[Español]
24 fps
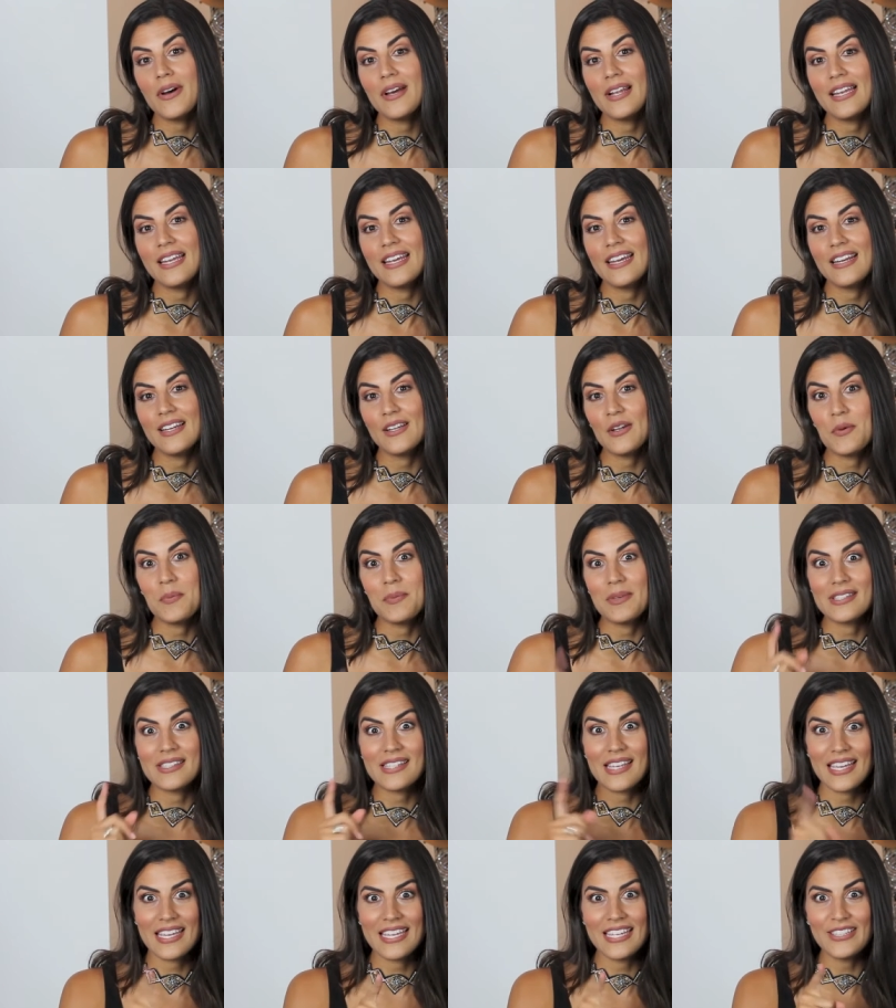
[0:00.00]
a leer los
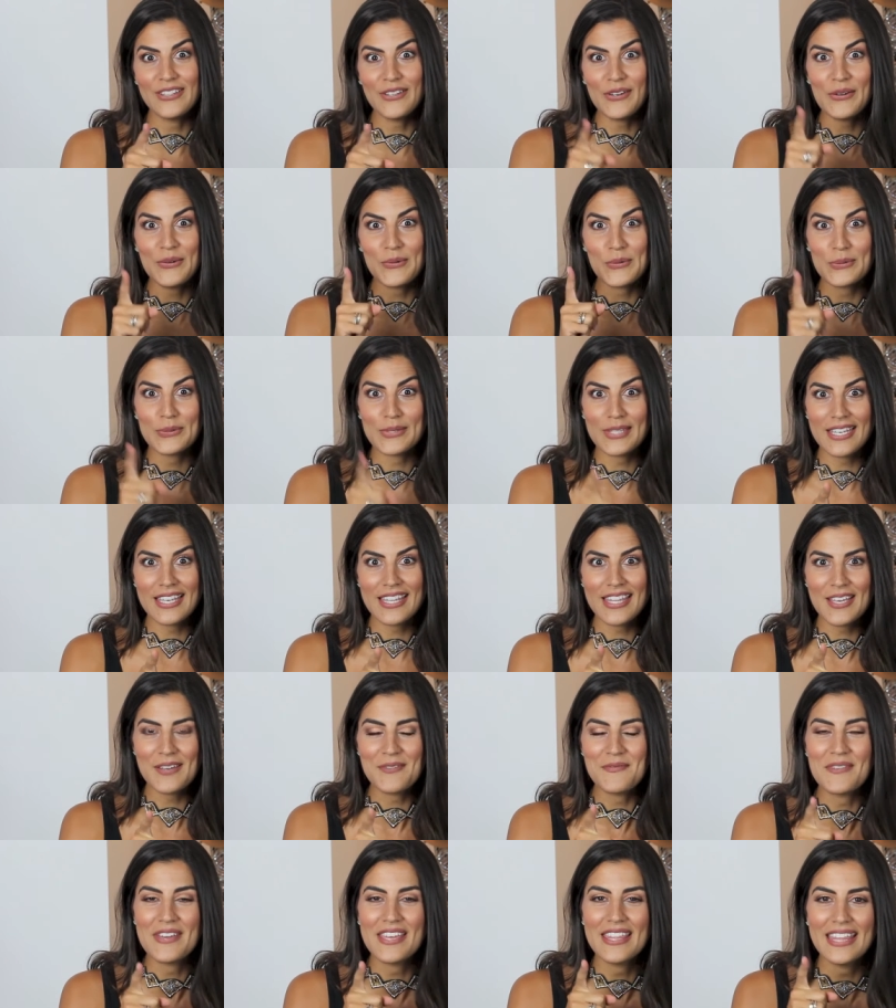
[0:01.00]
mensajitos que
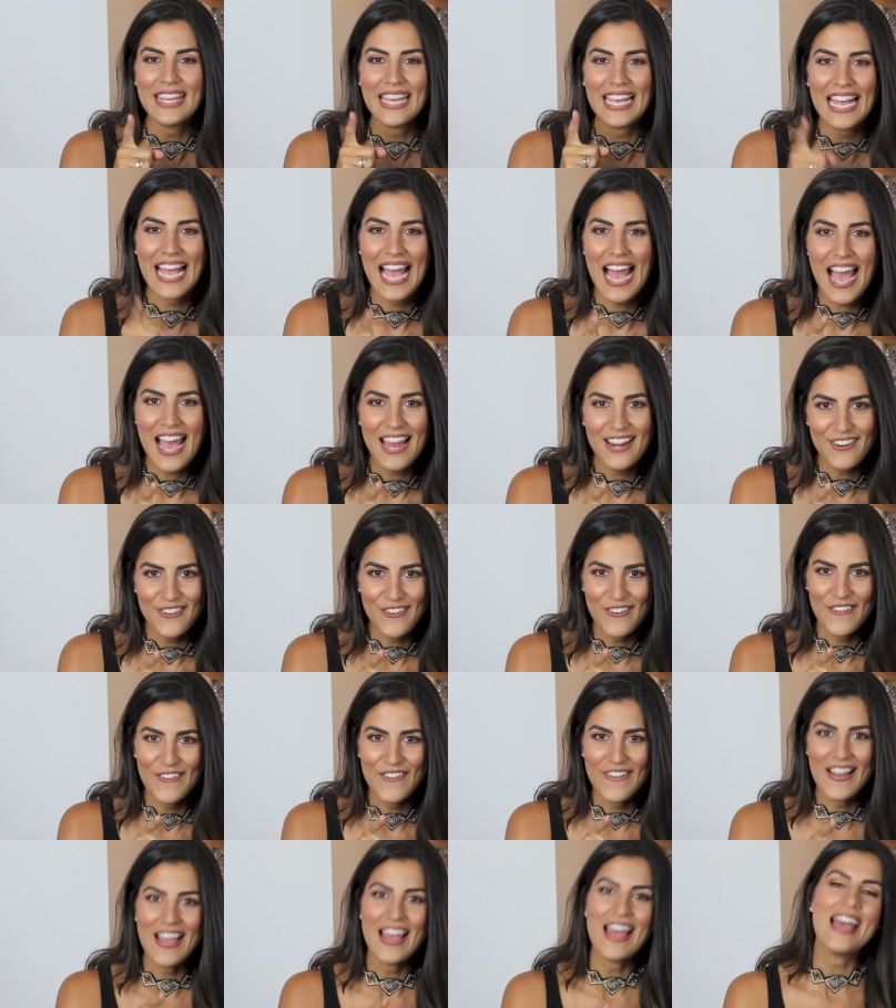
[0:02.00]
ustedes me
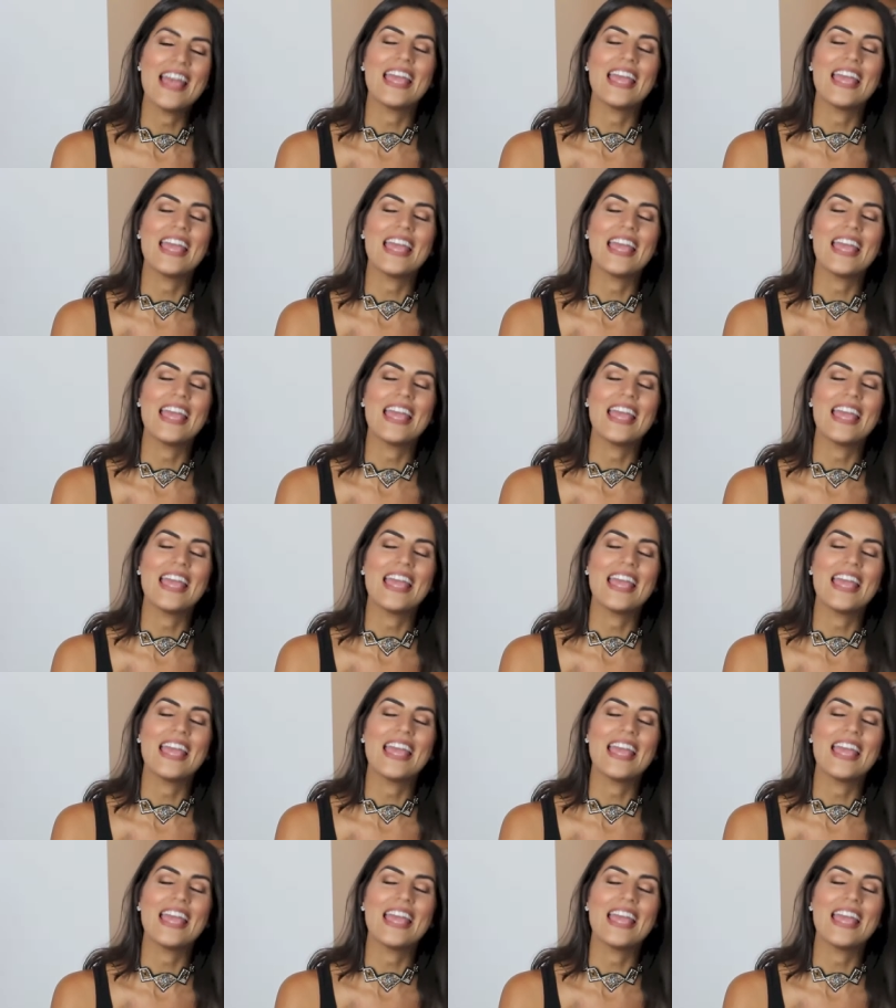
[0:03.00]
dejaron